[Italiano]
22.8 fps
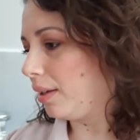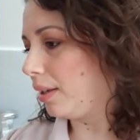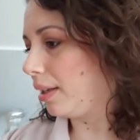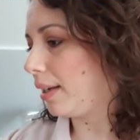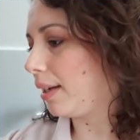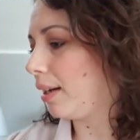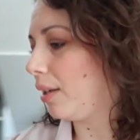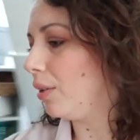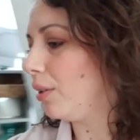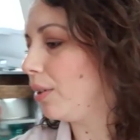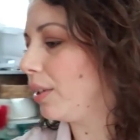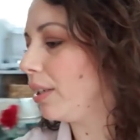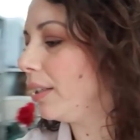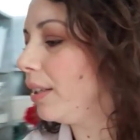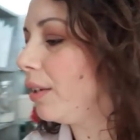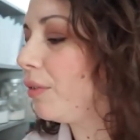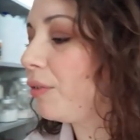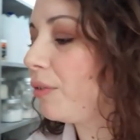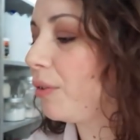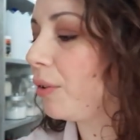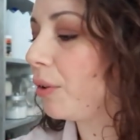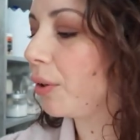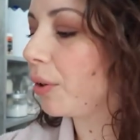calore del
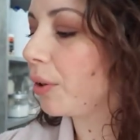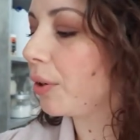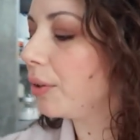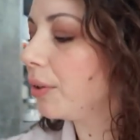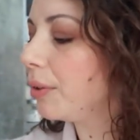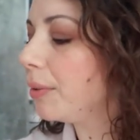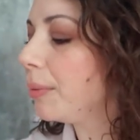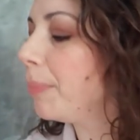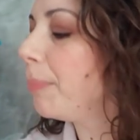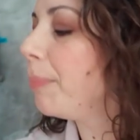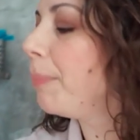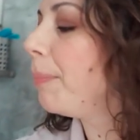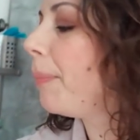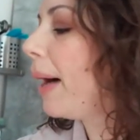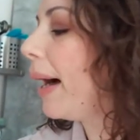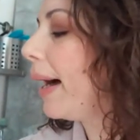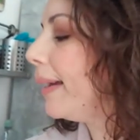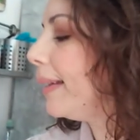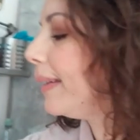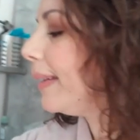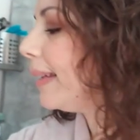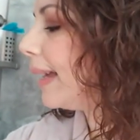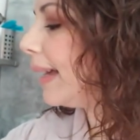forno,
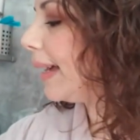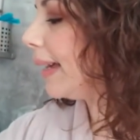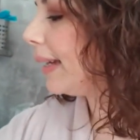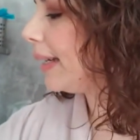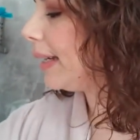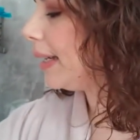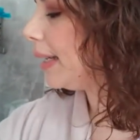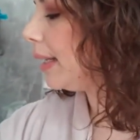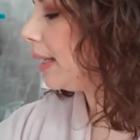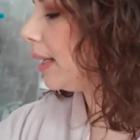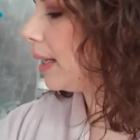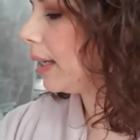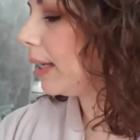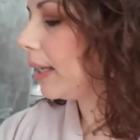ma ieri